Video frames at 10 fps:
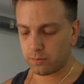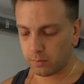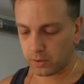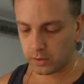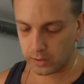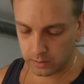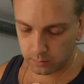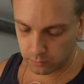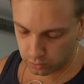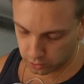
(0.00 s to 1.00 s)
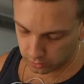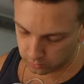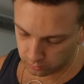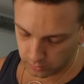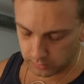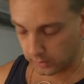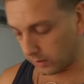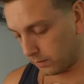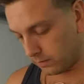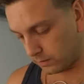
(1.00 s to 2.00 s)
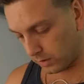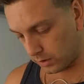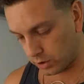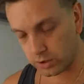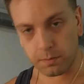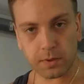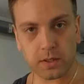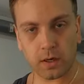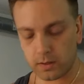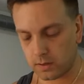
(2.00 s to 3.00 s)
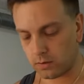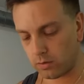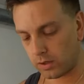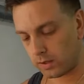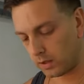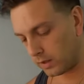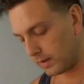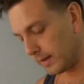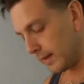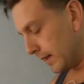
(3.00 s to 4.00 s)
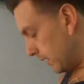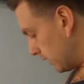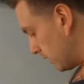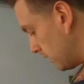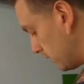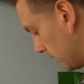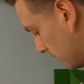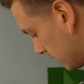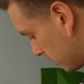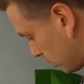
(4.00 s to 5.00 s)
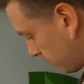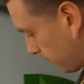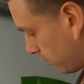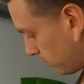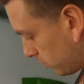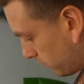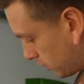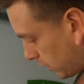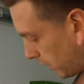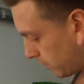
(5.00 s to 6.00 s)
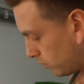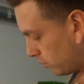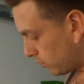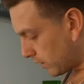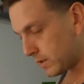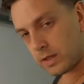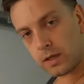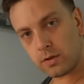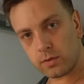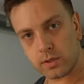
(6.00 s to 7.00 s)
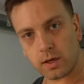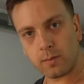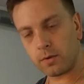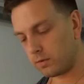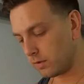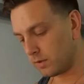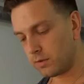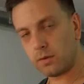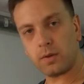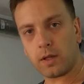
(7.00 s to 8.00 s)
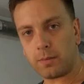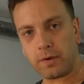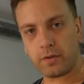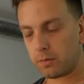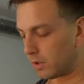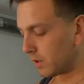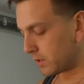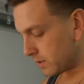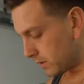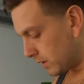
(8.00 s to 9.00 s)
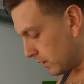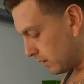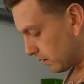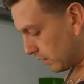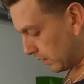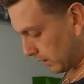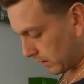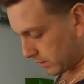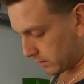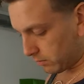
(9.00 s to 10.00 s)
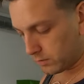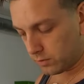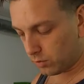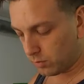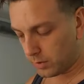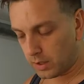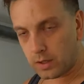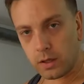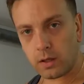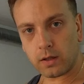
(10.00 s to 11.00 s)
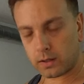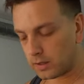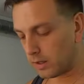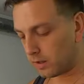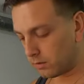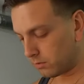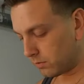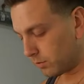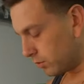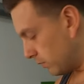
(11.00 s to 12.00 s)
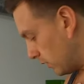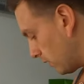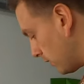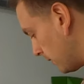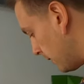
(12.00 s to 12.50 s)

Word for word: помогла немножко. Ну, я так, конечно же, постарался аккуратненько. Э, да, значит, по поводу движка. Я думаю, как снять его с рамы, вы и так все прекрасно знаете. Если у вас друг Марини и так далее. Ну, в общем-то,